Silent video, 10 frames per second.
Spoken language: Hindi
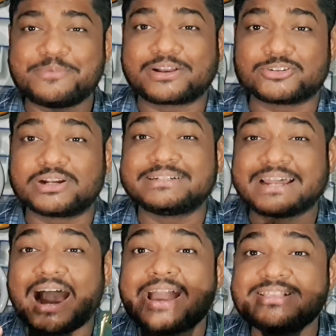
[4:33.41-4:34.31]
मेरे को जो है
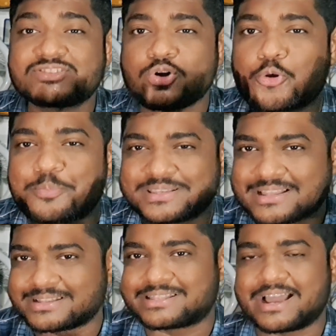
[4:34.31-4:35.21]
ढाई सौ रुपीज
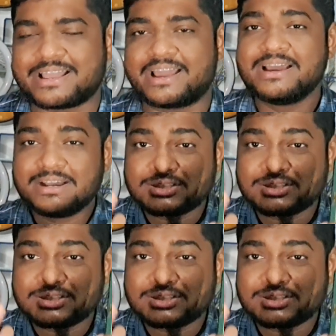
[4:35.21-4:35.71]
तक दिया जाए